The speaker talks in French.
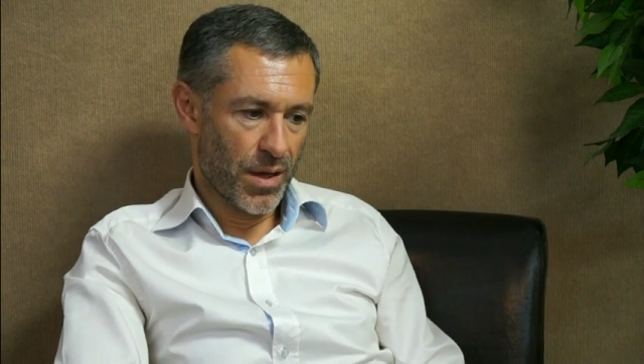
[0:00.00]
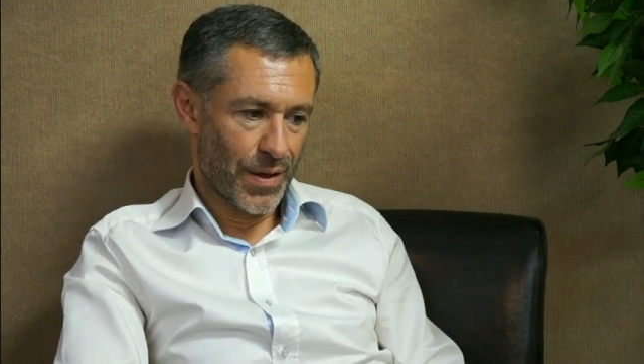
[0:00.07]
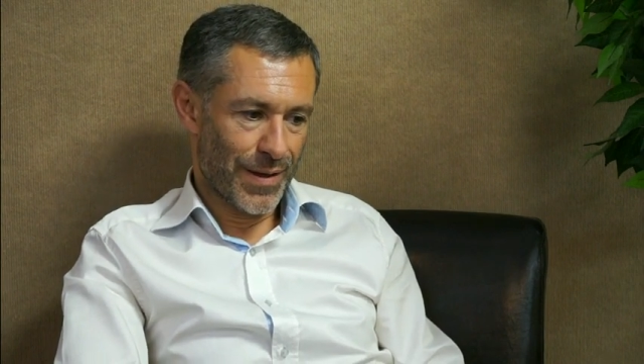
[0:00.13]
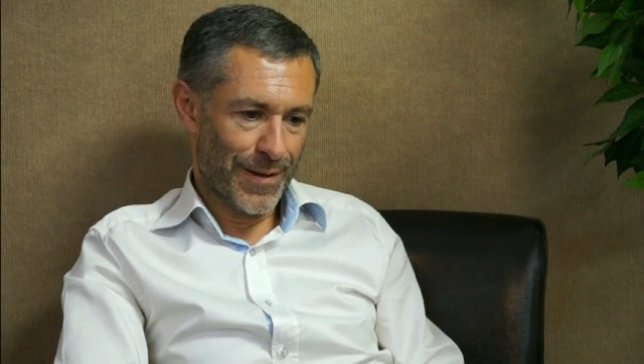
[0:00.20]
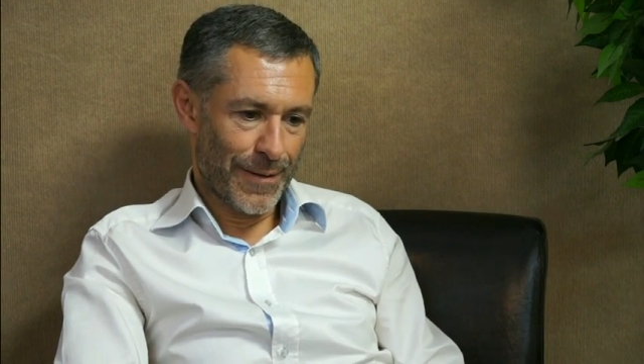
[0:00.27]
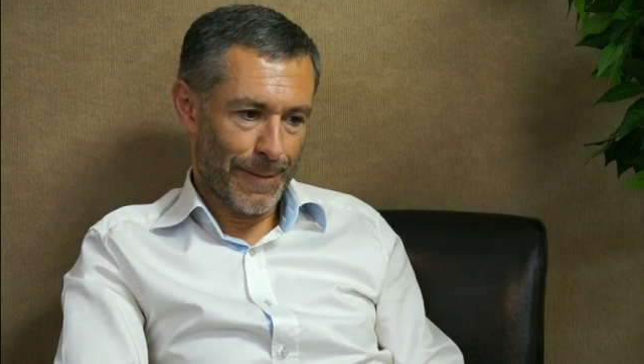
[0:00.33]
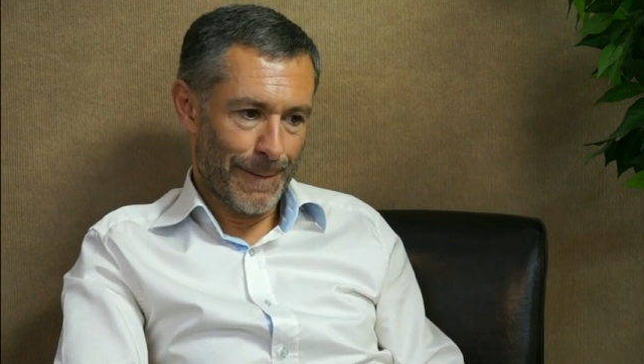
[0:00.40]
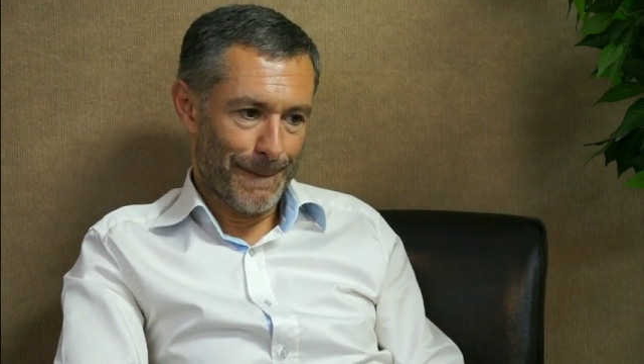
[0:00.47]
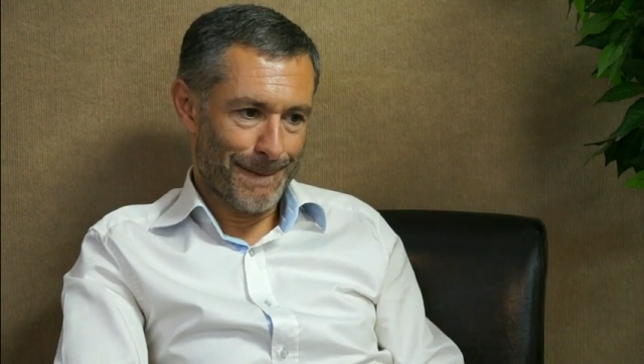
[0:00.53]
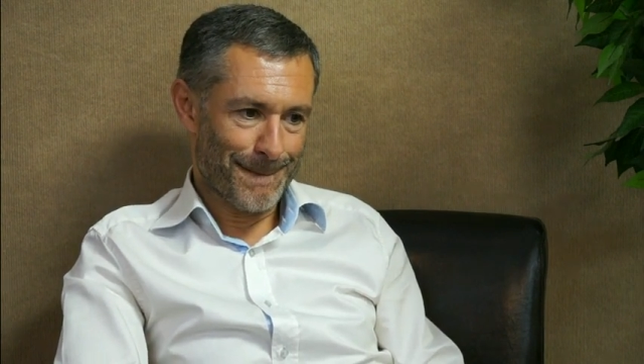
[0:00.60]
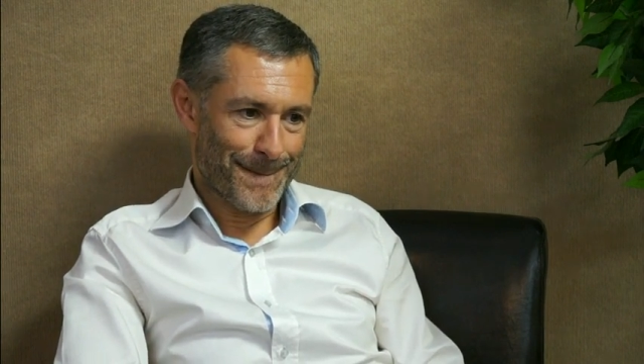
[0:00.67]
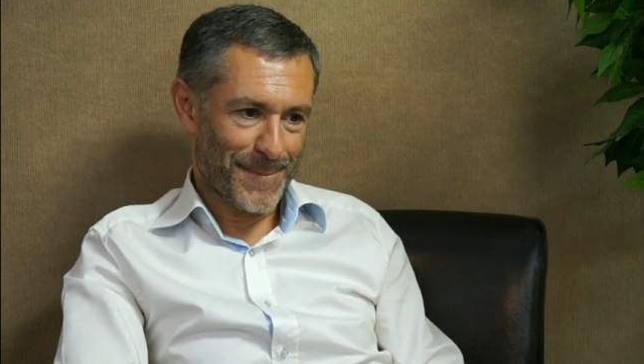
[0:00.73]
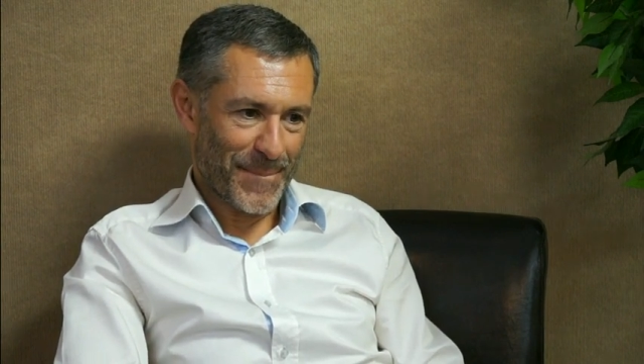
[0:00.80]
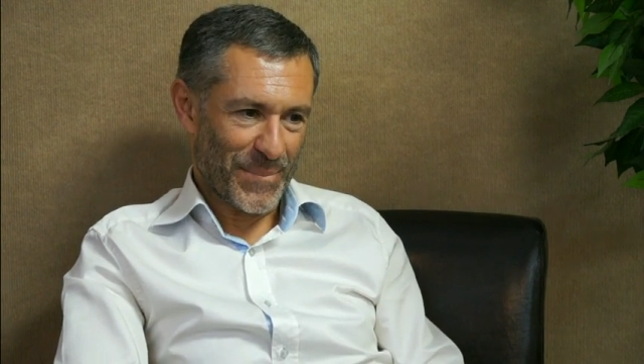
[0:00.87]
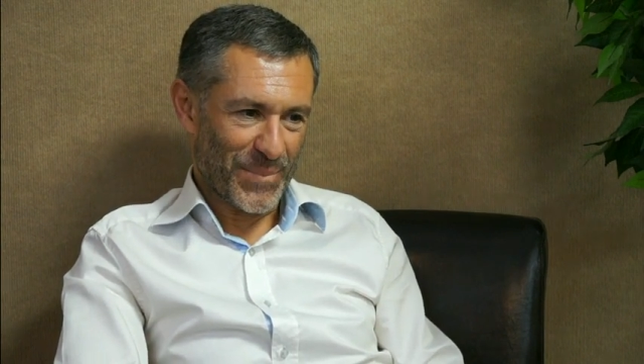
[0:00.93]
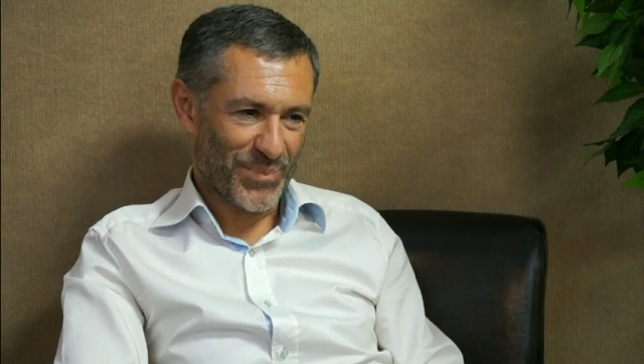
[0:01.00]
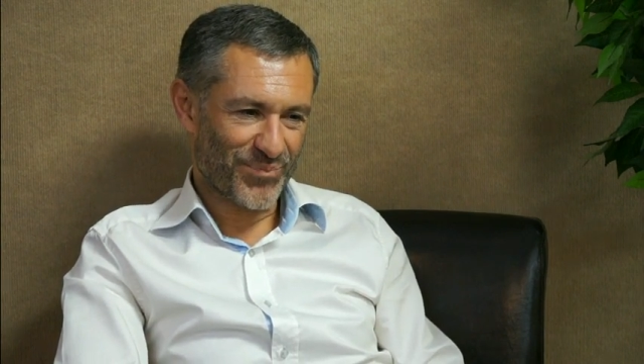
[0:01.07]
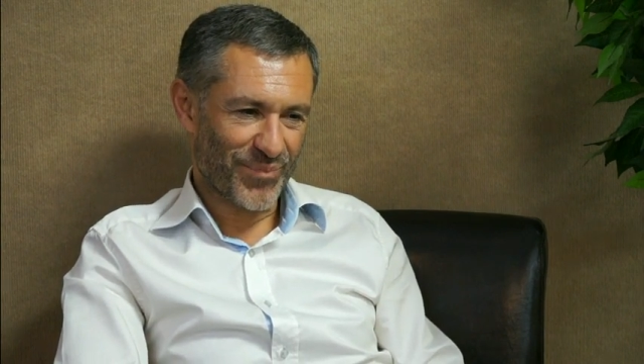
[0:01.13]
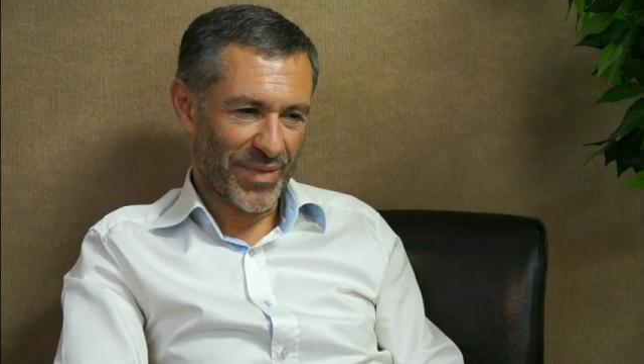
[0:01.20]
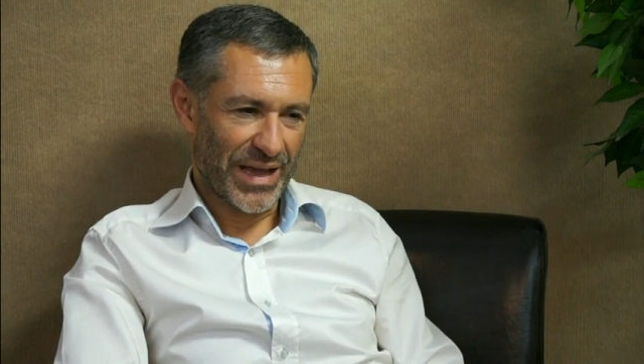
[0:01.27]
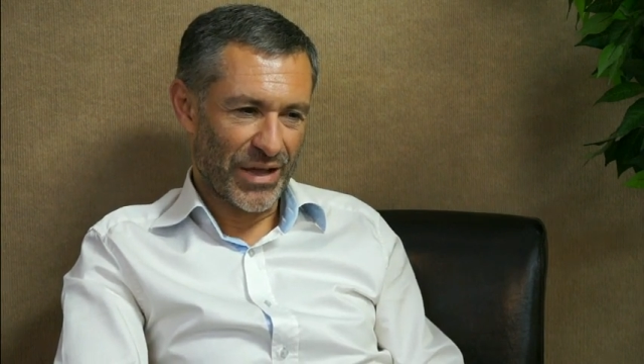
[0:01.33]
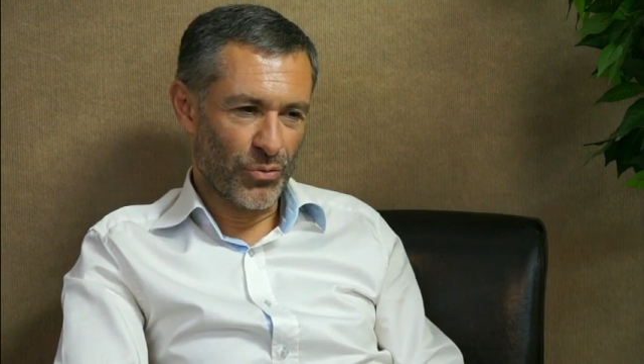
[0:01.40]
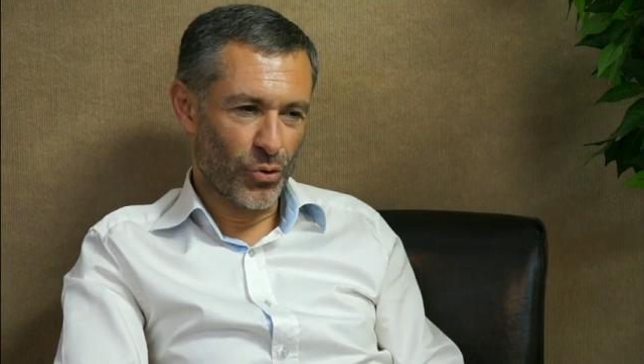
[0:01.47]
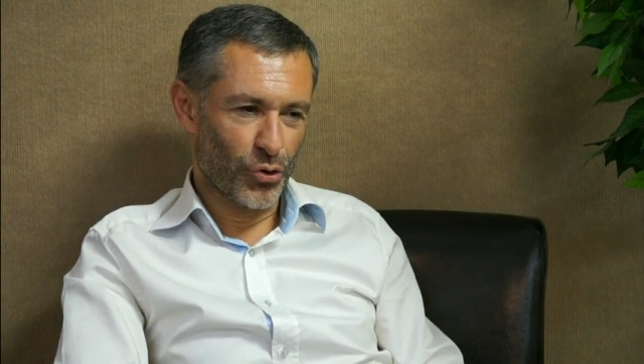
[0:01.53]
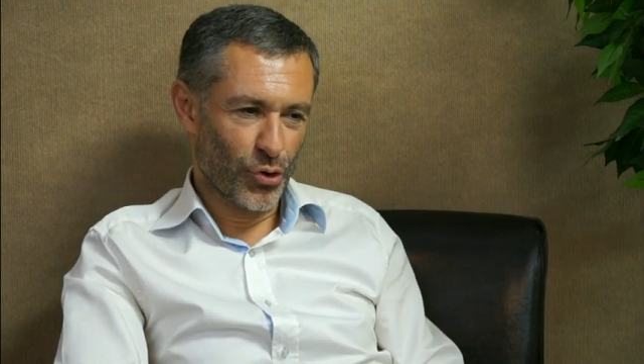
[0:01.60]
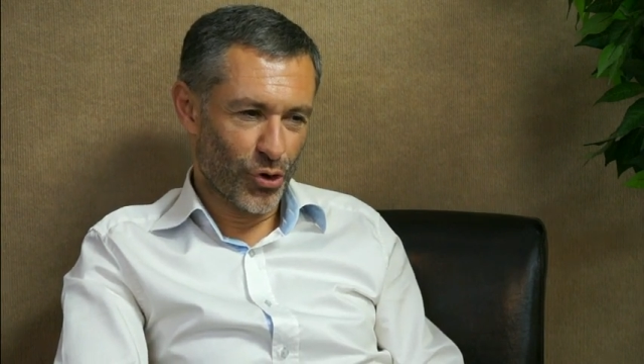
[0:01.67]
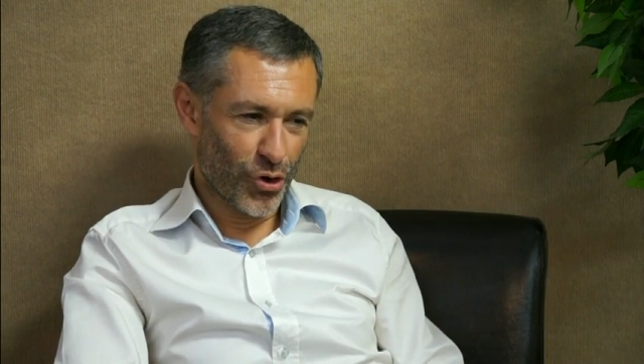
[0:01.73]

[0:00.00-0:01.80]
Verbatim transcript: Euh, et donc le